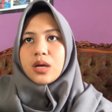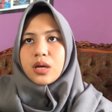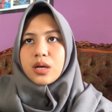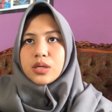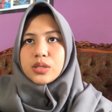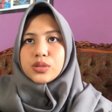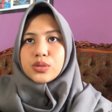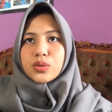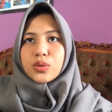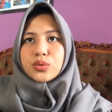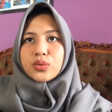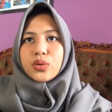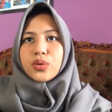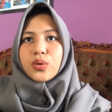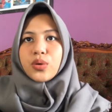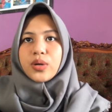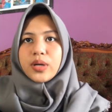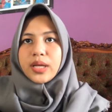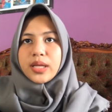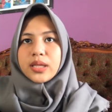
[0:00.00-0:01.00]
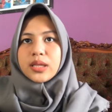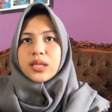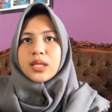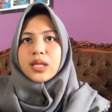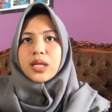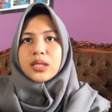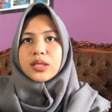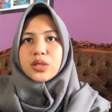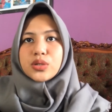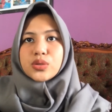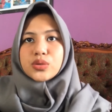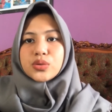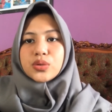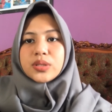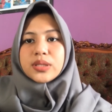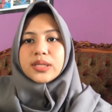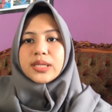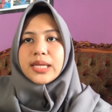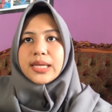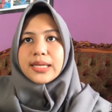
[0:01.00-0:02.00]
Struktur kulit
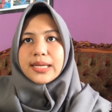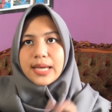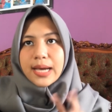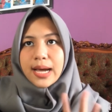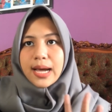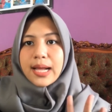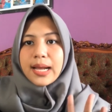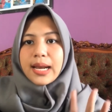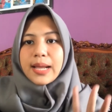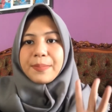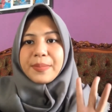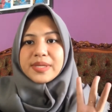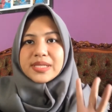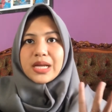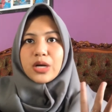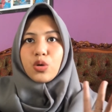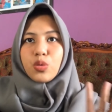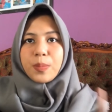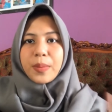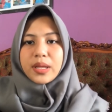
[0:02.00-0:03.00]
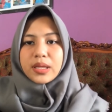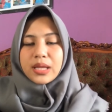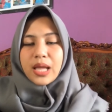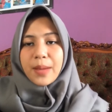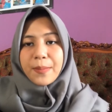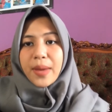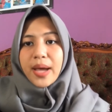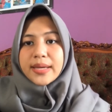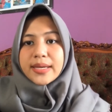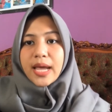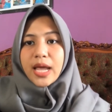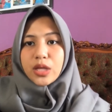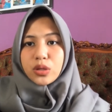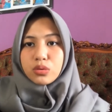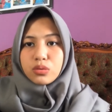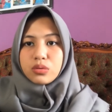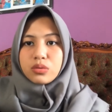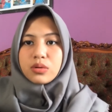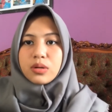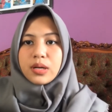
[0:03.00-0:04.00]
tersusun tiga lapisan utama
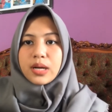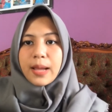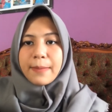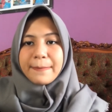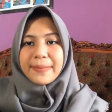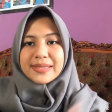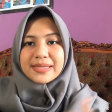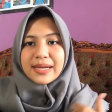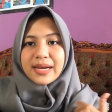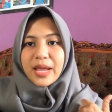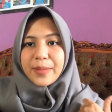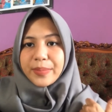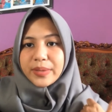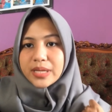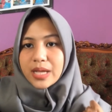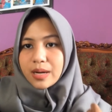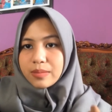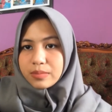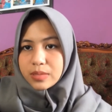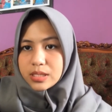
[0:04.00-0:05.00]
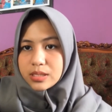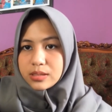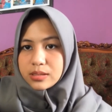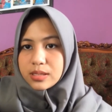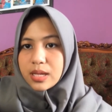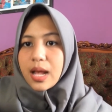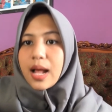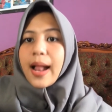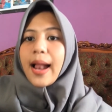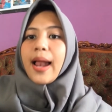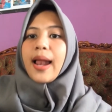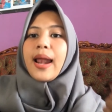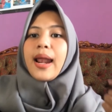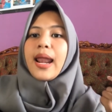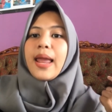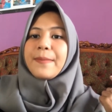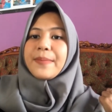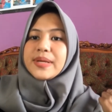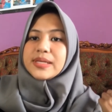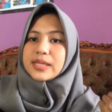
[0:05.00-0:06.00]
yaitu lapisan epidermis,
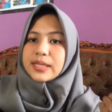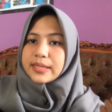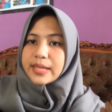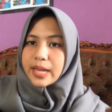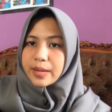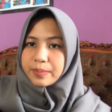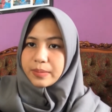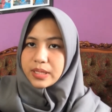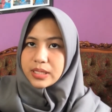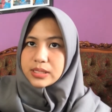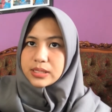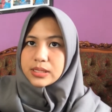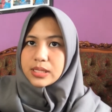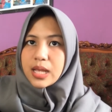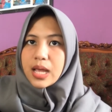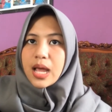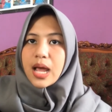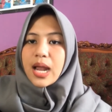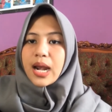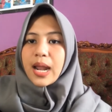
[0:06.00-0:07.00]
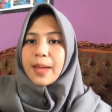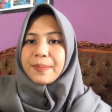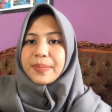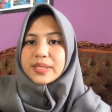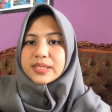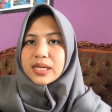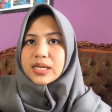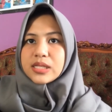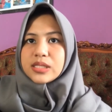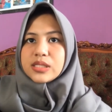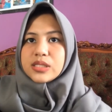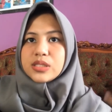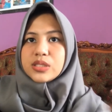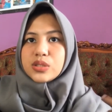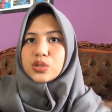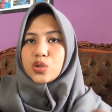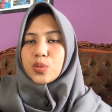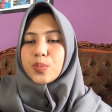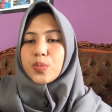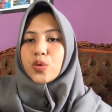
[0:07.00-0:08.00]
lapisan dermis, lapisan
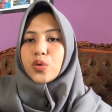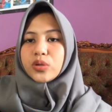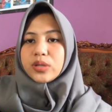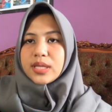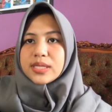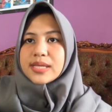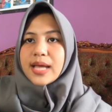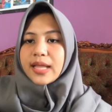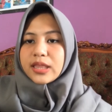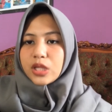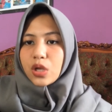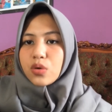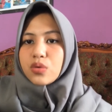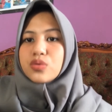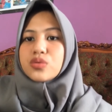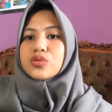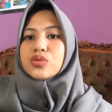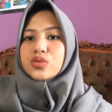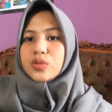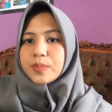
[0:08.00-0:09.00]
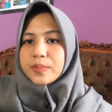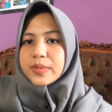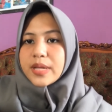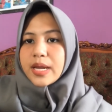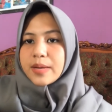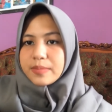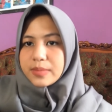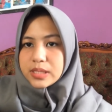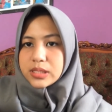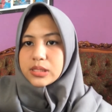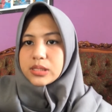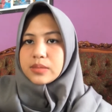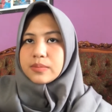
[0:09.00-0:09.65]
subkutis atau subdermis.